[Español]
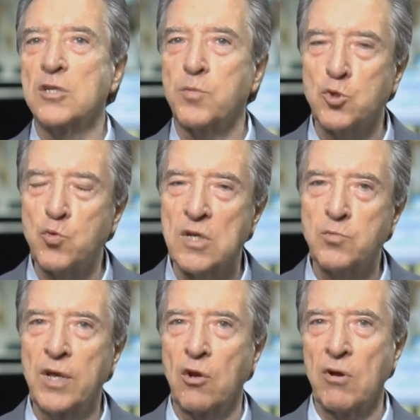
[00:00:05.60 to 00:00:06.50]
las posturas
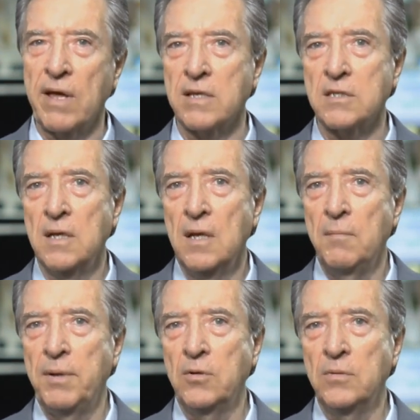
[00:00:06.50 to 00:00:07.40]
muy enrocadas,
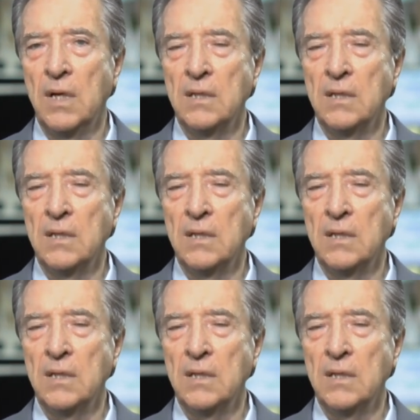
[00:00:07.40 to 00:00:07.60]
pero